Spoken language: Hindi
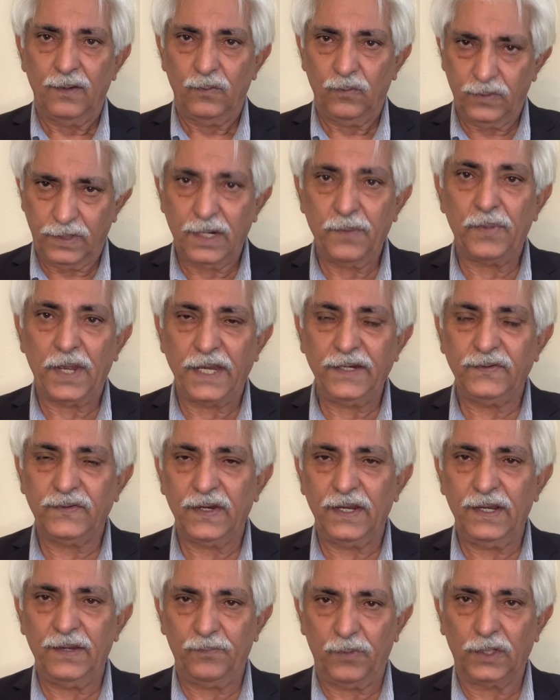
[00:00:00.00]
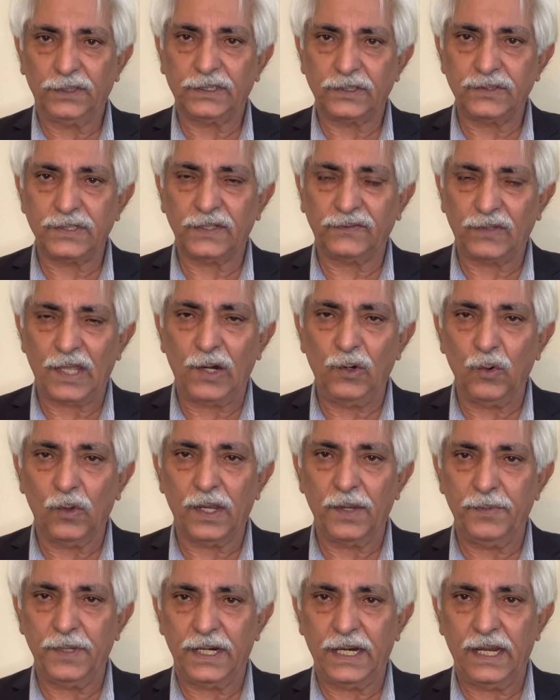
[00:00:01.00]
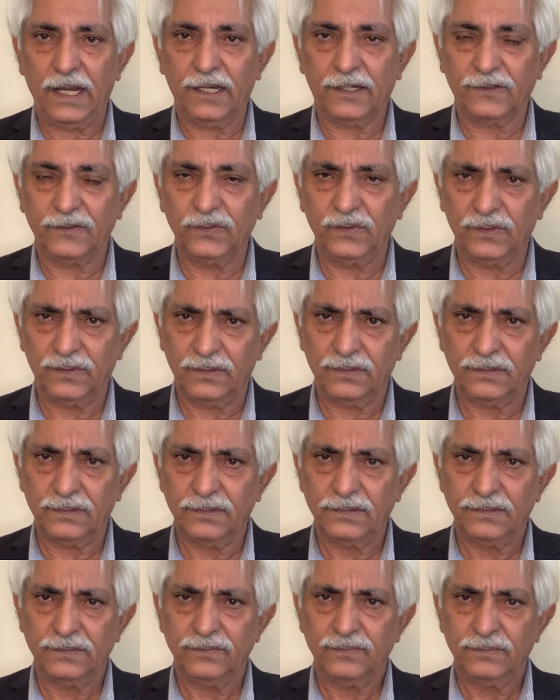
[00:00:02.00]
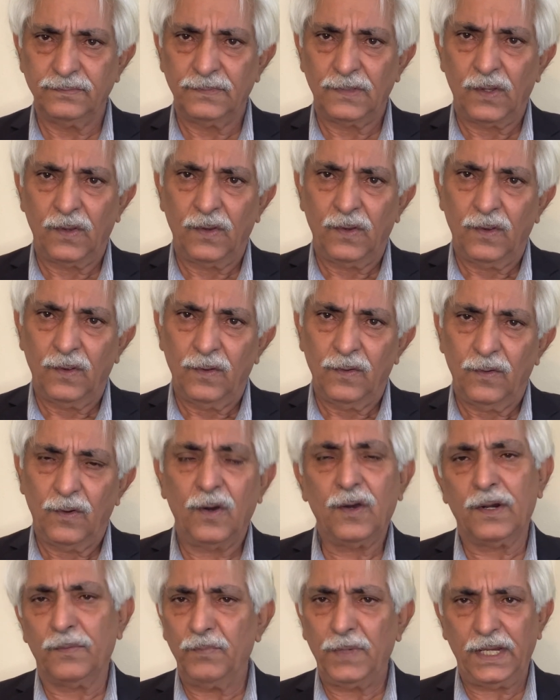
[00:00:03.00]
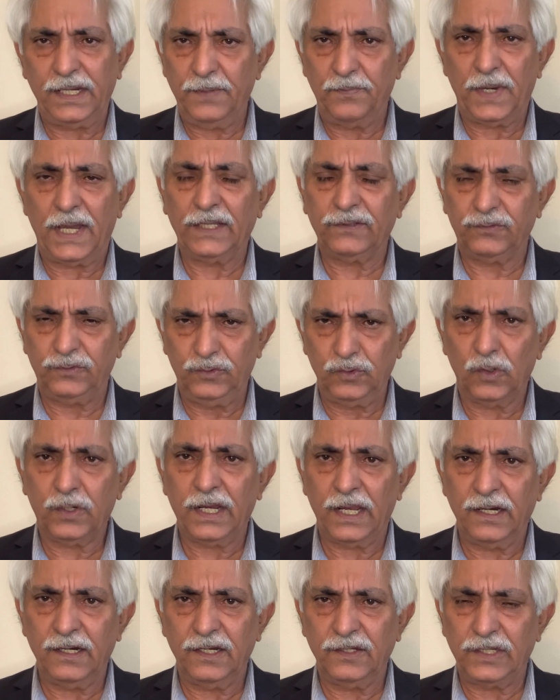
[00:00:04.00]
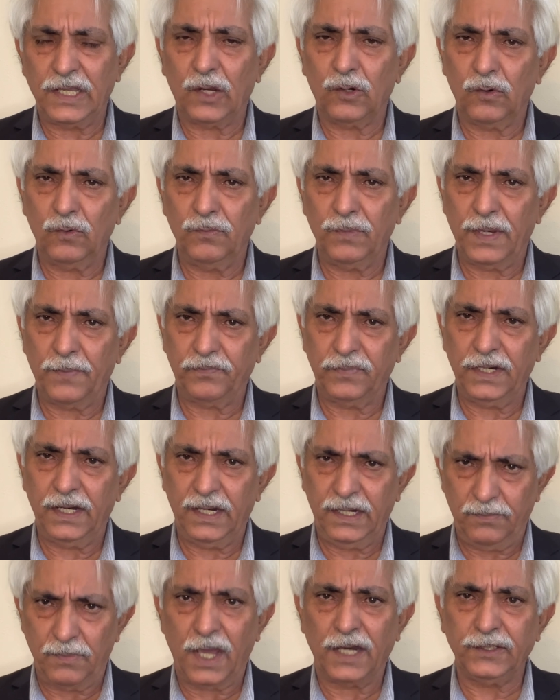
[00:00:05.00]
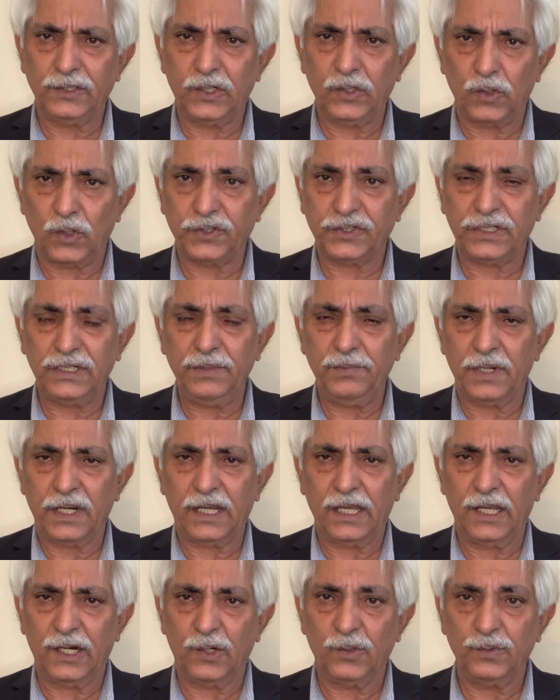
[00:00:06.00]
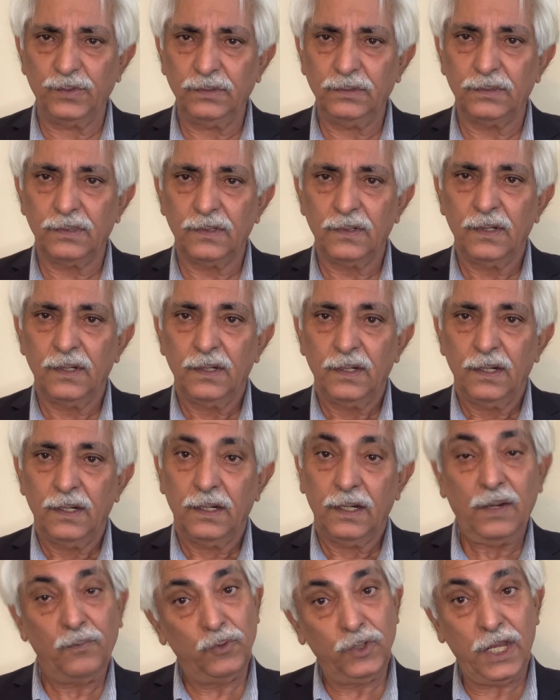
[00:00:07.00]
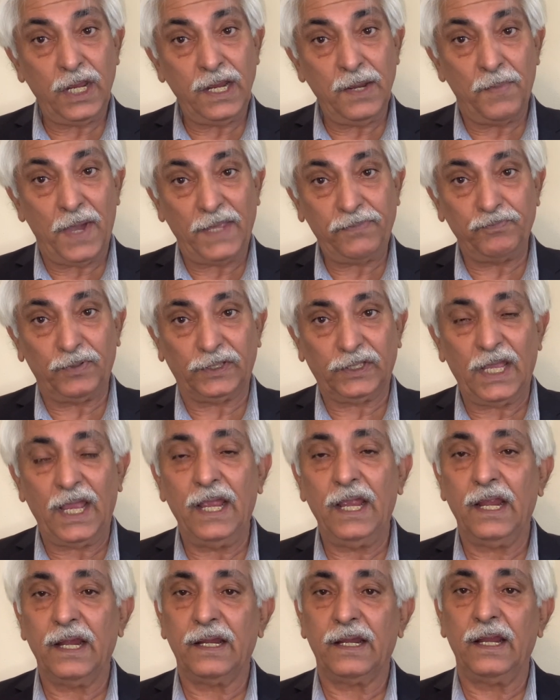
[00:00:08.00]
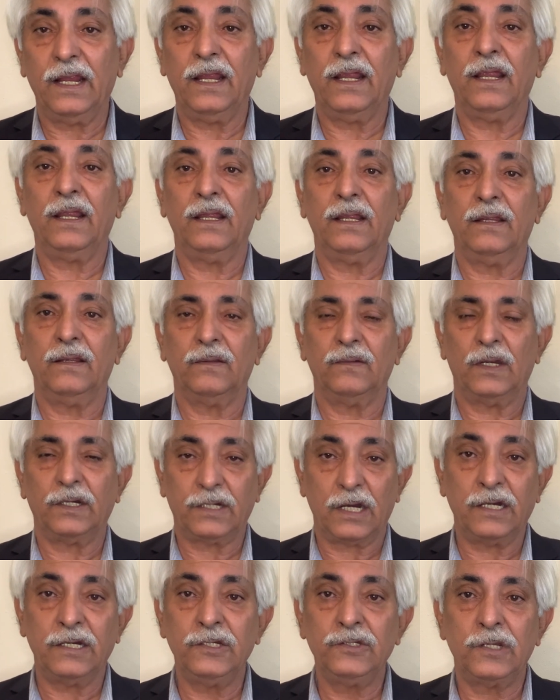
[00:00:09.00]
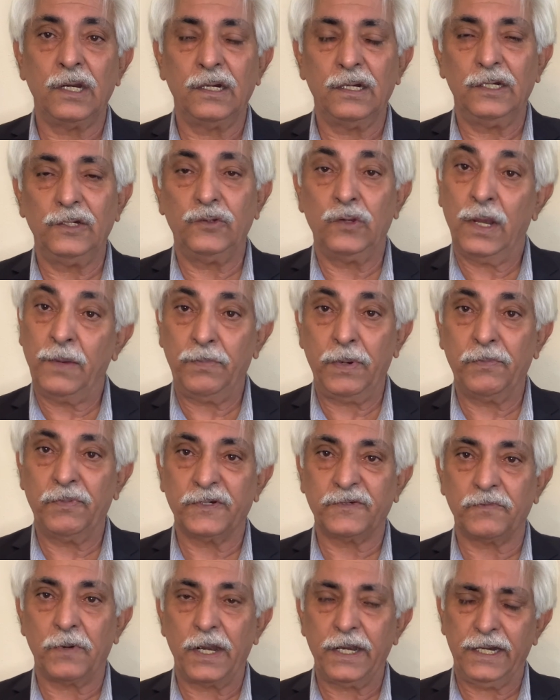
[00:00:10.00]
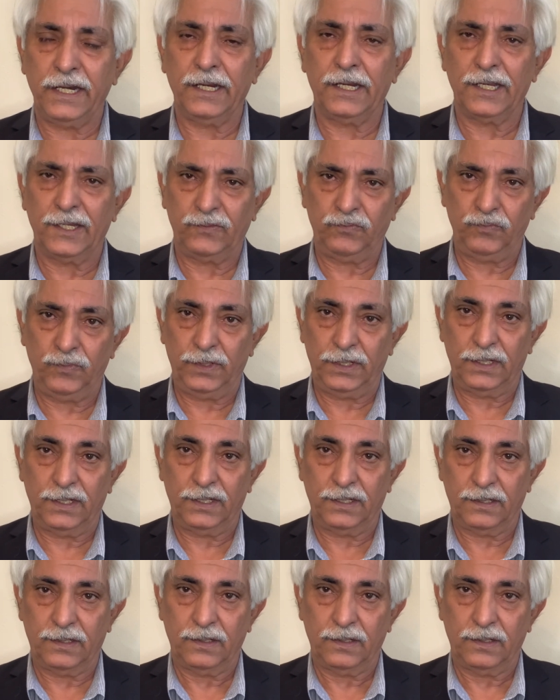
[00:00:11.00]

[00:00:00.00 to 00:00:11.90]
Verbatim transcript: उनके भाई से बहुत अच्छा ताल्लुक़ है मेरा एक और मैं ये बात जो कहने जा रहा हूँ मैं अपने ईमान की रोशनी में कह रहा हूँ कि मुझे ये बात पता है कि अटॉर्नी जनरल जो है पीपल्स पार्टी के आदमी हैं